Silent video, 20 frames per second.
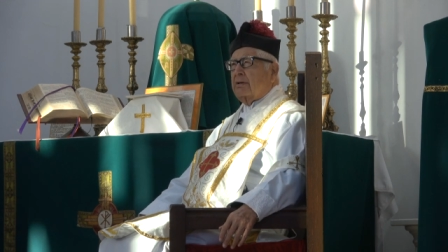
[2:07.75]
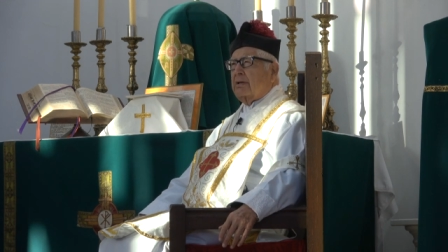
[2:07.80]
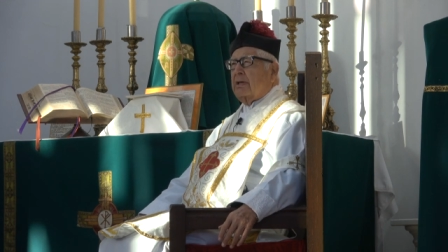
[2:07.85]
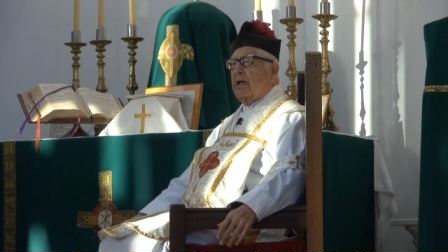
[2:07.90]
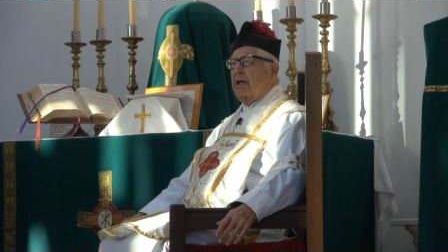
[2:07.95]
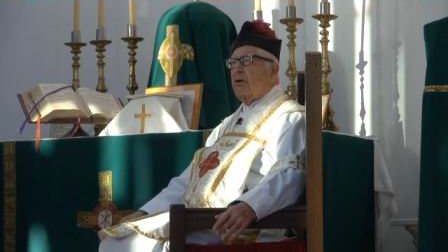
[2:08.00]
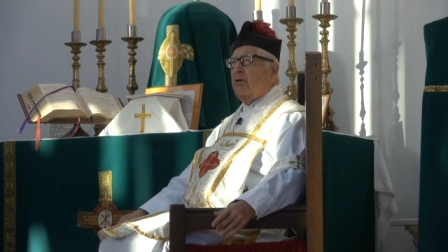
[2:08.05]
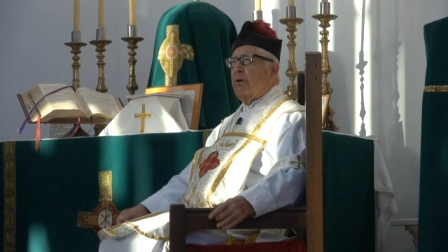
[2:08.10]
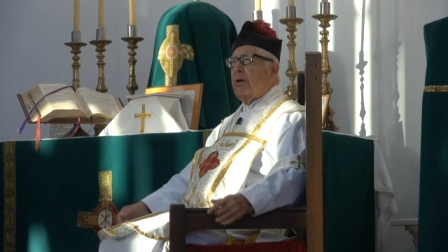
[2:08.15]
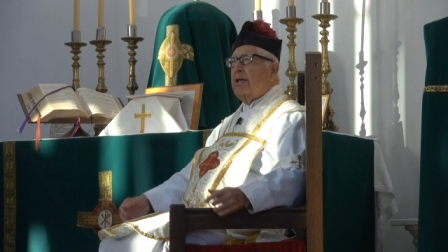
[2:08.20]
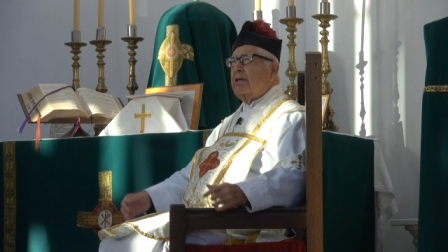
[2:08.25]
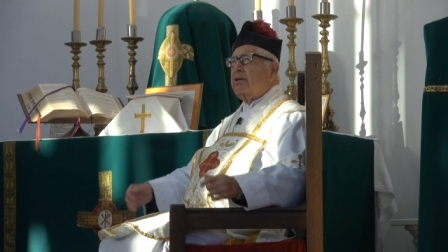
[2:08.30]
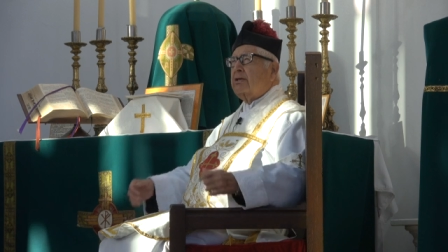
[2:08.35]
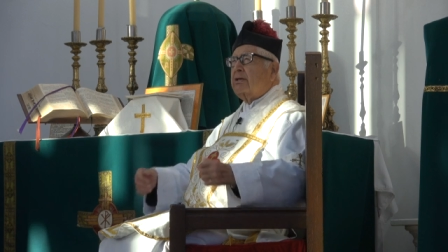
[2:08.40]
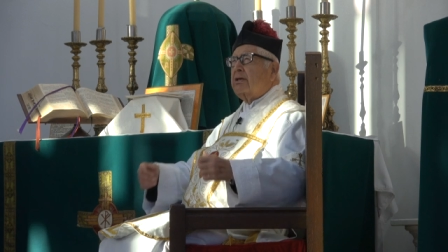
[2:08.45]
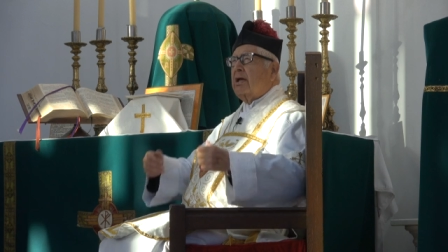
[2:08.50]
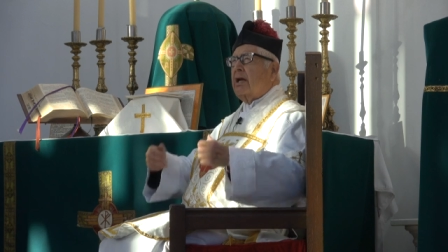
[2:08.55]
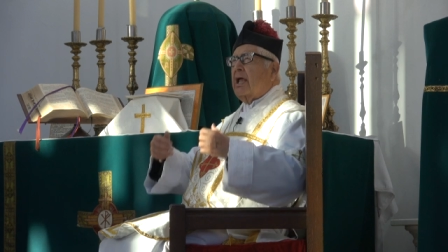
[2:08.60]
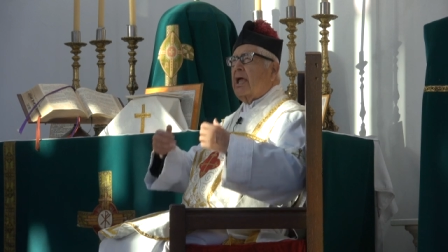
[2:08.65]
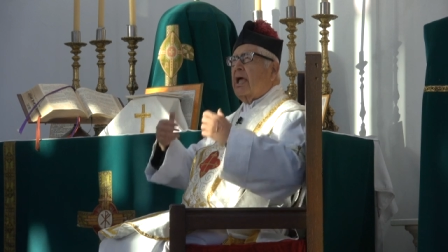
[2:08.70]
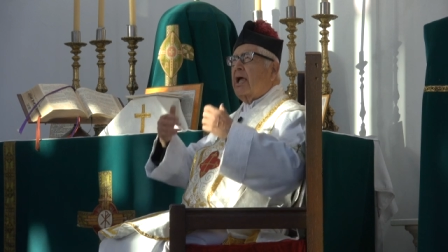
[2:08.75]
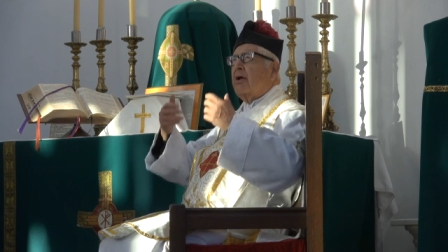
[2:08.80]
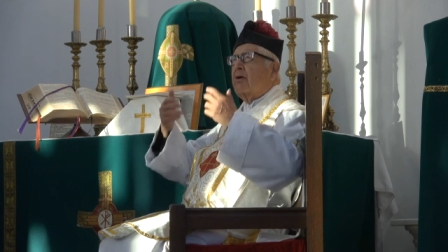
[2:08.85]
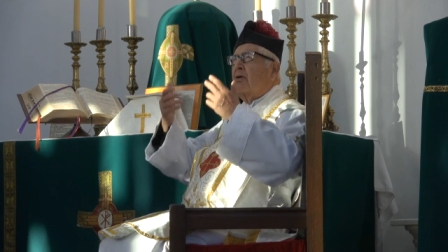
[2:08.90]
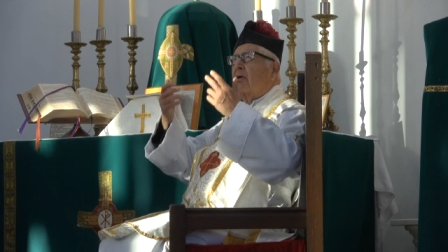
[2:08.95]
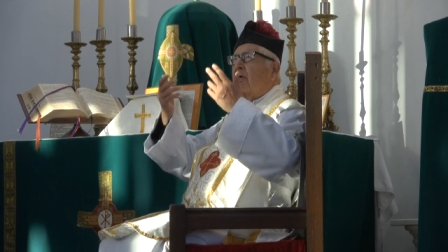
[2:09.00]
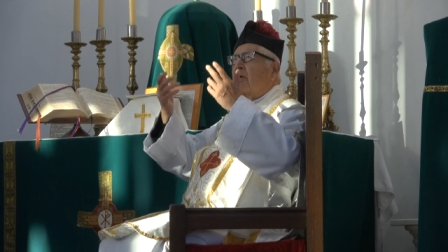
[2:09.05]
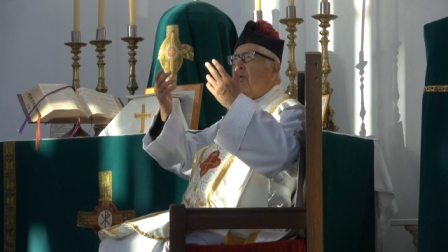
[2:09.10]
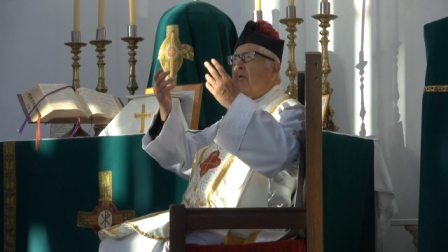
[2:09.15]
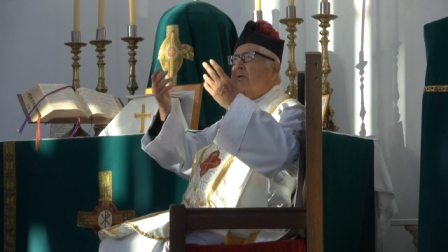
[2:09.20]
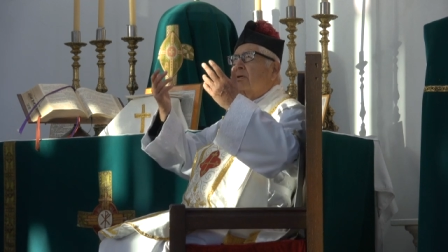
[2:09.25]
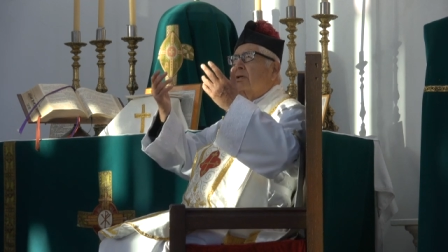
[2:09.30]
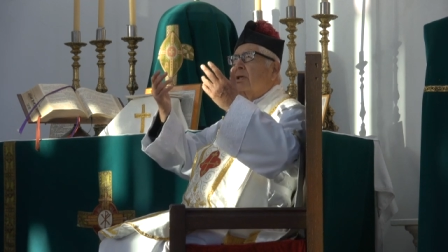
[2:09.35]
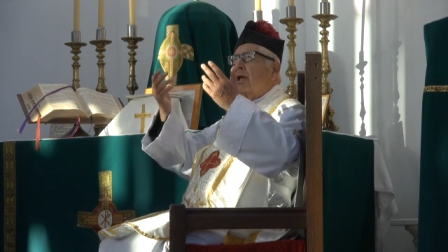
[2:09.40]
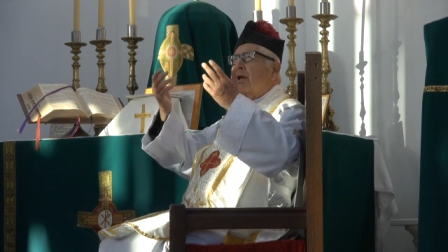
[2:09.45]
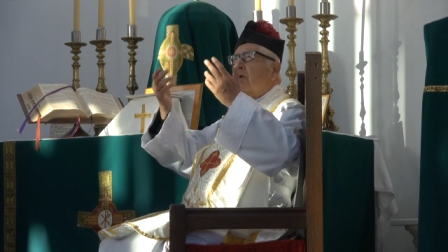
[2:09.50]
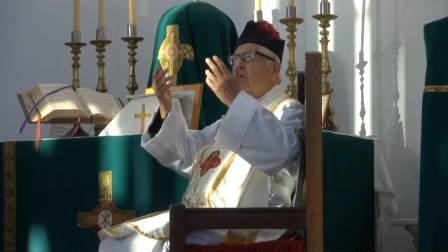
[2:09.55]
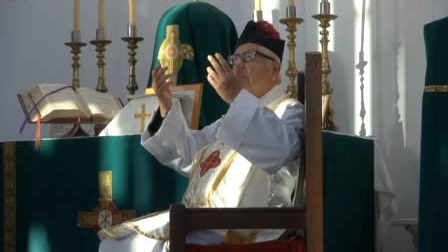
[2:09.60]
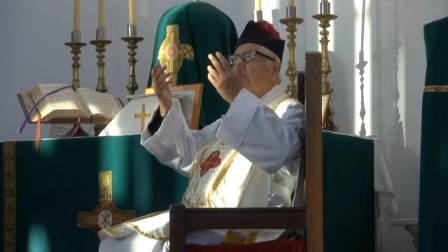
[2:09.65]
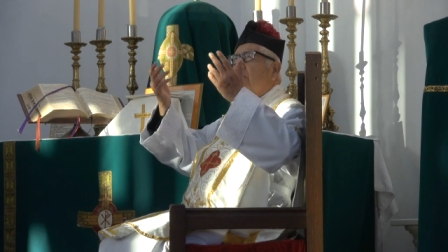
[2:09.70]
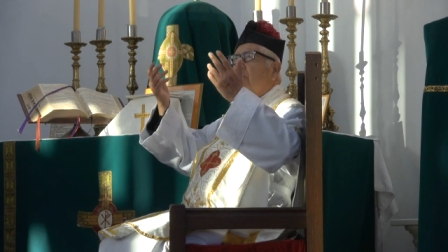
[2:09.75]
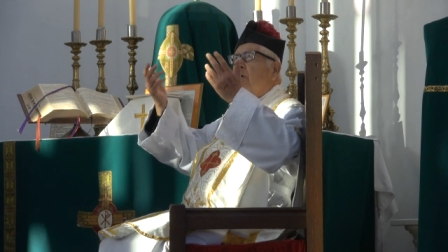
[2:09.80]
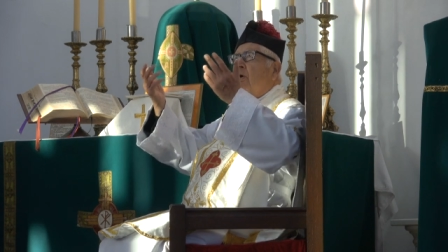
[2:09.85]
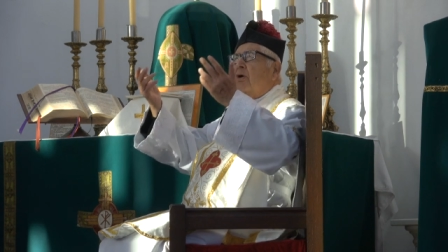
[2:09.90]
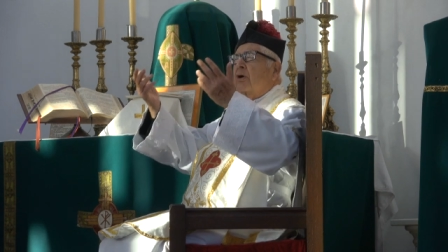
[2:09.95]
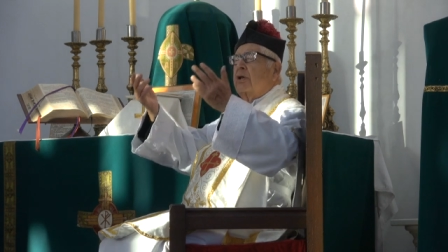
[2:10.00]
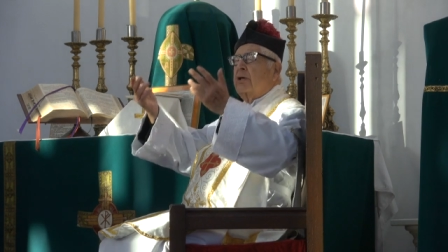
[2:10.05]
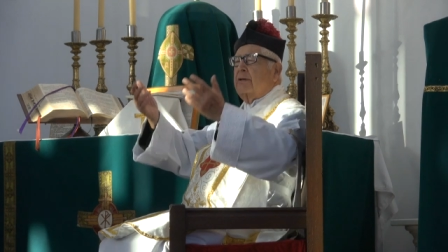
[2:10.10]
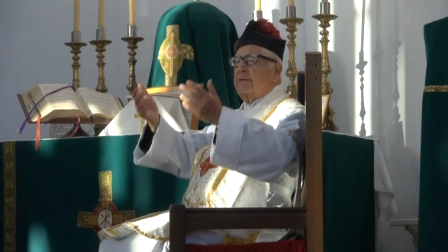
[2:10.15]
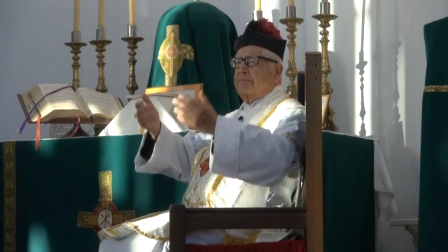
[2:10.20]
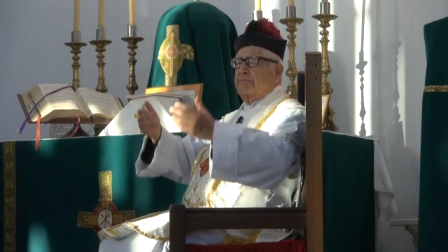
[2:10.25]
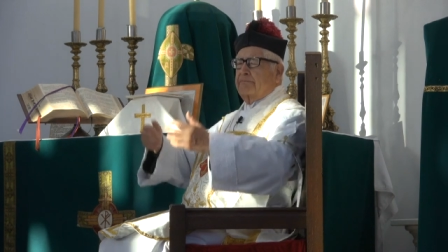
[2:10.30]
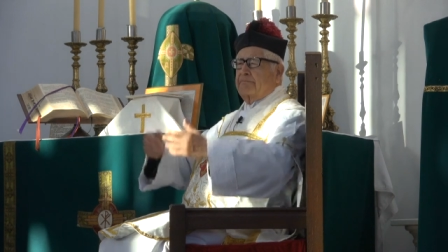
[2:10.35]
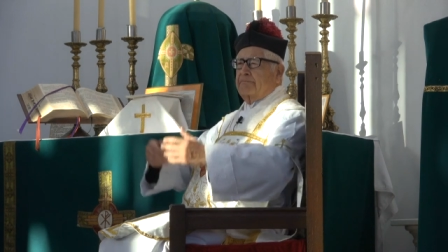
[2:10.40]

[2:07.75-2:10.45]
te lo entrego, te lo doy.